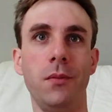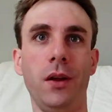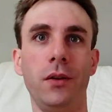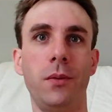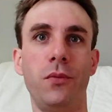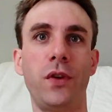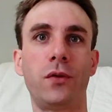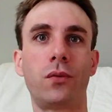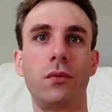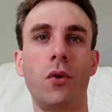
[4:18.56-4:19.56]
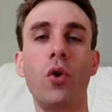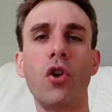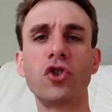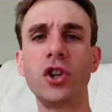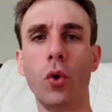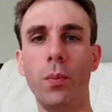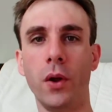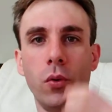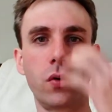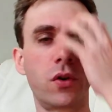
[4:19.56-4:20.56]
qui, me fait. Roland Giraud,
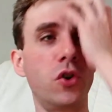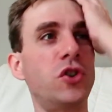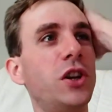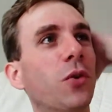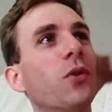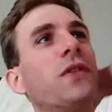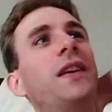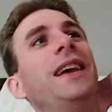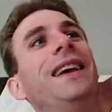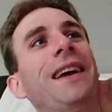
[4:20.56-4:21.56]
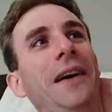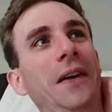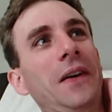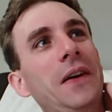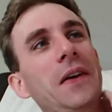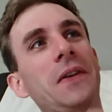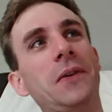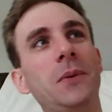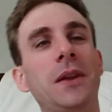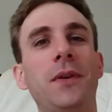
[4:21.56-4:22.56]
pardon. Claude Giraud, c'est
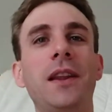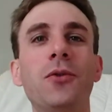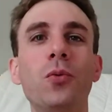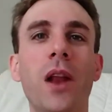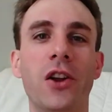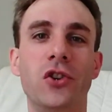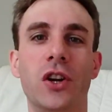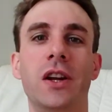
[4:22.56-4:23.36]
celui qui fait des doublages,